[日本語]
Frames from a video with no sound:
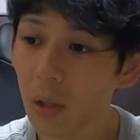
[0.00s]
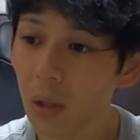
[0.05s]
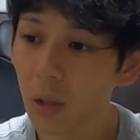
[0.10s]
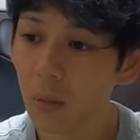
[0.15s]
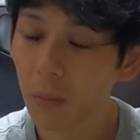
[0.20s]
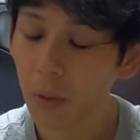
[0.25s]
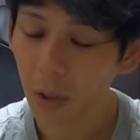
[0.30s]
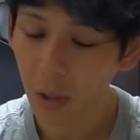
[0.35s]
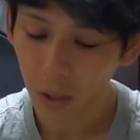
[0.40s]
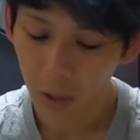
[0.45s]

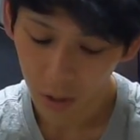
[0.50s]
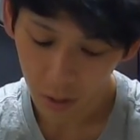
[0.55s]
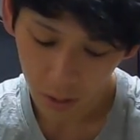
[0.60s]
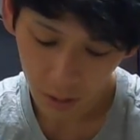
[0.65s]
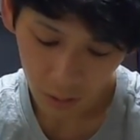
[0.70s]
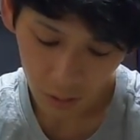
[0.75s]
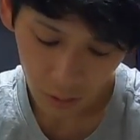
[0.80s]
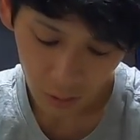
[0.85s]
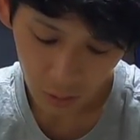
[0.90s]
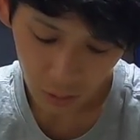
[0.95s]
やっぱり
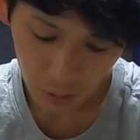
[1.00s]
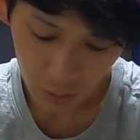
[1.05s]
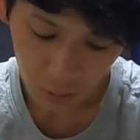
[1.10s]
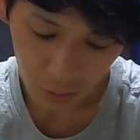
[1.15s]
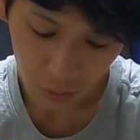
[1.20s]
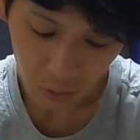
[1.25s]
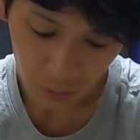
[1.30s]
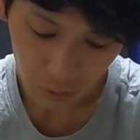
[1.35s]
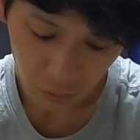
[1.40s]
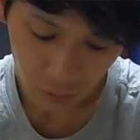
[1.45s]
努
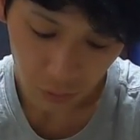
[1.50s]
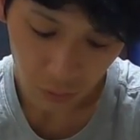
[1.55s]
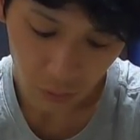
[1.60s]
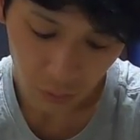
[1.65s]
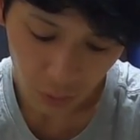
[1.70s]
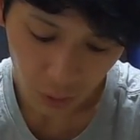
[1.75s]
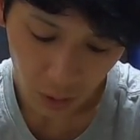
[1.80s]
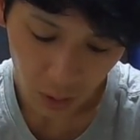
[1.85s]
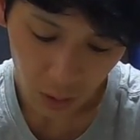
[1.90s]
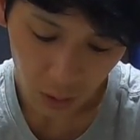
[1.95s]
力とい
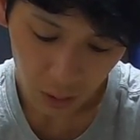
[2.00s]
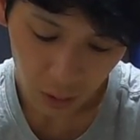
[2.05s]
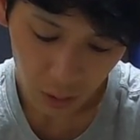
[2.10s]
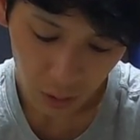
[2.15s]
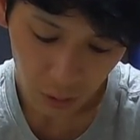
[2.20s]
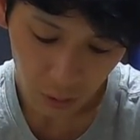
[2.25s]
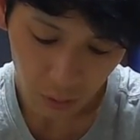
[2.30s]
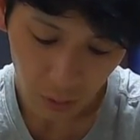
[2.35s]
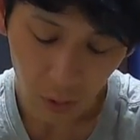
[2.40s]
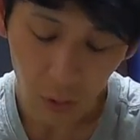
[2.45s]
うか、
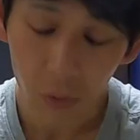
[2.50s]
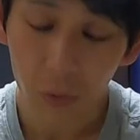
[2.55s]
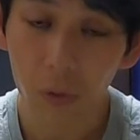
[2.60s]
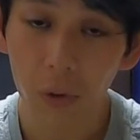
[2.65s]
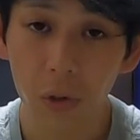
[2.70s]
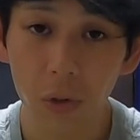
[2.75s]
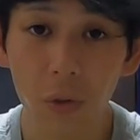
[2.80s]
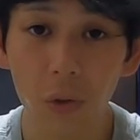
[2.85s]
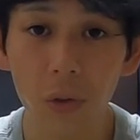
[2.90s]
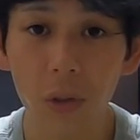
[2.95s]
いろんなこと
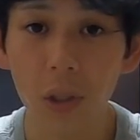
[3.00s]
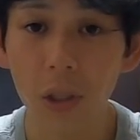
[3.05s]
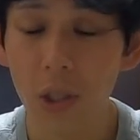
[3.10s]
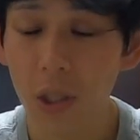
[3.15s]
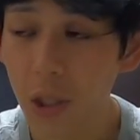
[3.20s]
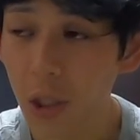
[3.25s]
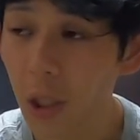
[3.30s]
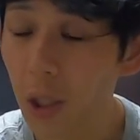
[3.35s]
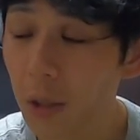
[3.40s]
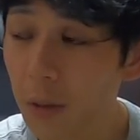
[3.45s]
に挑戦
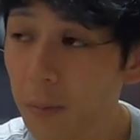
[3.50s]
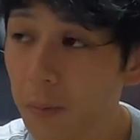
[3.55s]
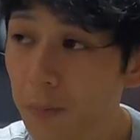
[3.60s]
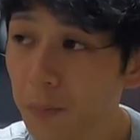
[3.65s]
して、